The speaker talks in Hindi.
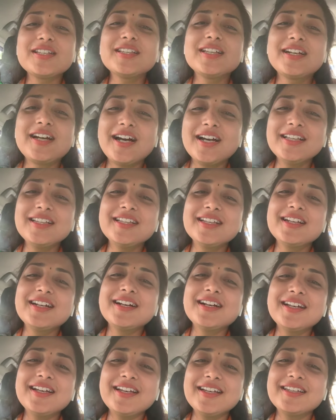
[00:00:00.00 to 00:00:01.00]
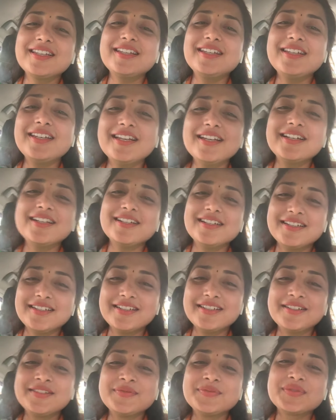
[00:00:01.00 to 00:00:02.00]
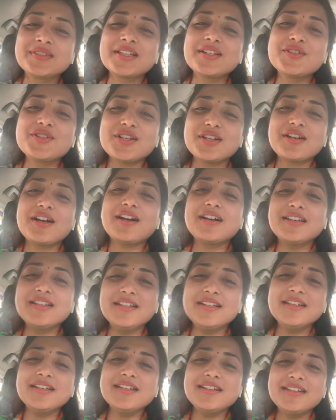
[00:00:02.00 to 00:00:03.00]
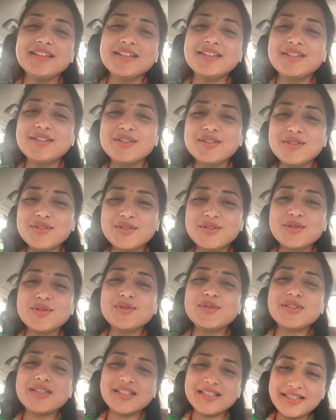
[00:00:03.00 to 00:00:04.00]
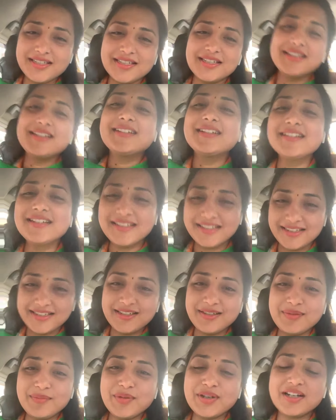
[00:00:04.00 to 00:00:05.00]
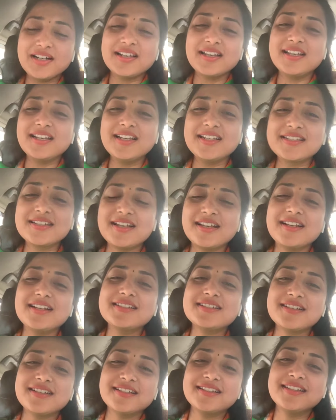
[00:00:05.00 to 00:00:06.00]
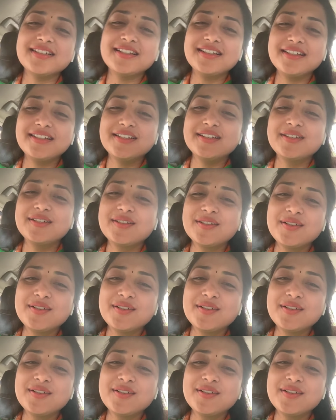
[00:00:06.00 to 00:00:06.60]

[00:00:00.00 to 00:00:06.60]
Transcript: उसे दिखाई दे रहा है कि एक शिकारी जो उसे पकड़ के ले जाना चाहता है